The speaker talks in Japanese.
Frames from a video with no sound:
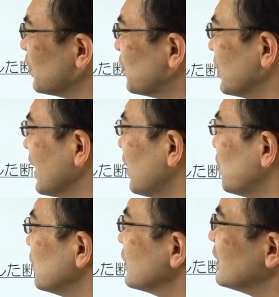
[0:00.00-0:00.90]
これが
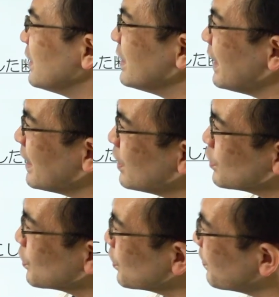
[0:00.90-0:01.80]
本震で、
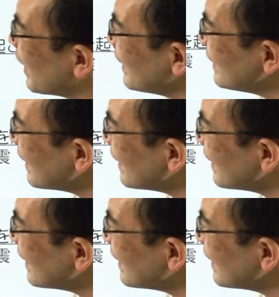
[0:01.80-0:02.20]
その前に